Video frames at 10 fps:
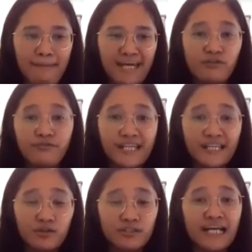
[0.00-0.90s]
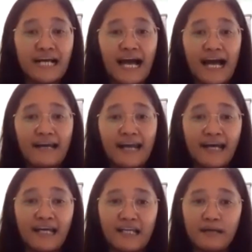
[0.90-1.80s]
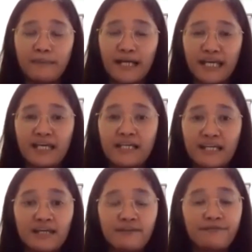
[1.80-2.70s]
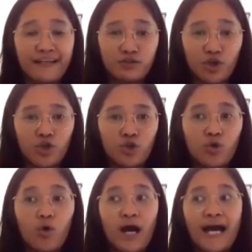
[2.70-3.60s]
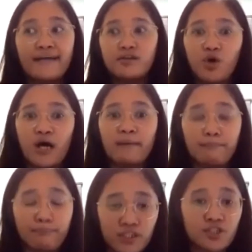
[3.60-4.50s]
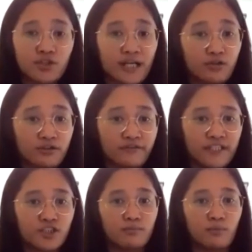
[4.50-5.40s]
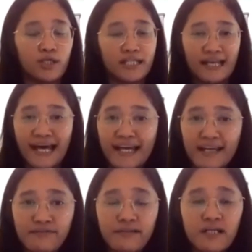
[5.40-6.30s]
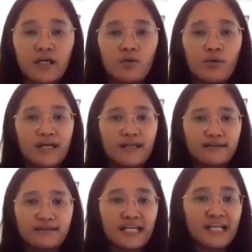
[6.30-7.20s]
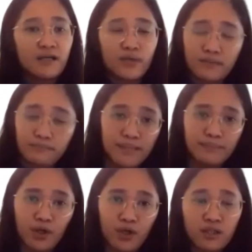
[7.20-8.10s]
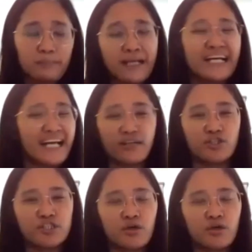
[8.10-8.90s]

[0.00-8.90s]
Pero feeling ko talaga, ang laki ng magiging effect nun kung ano ang personal conviction mo in life, with dealing with people, parang ganun.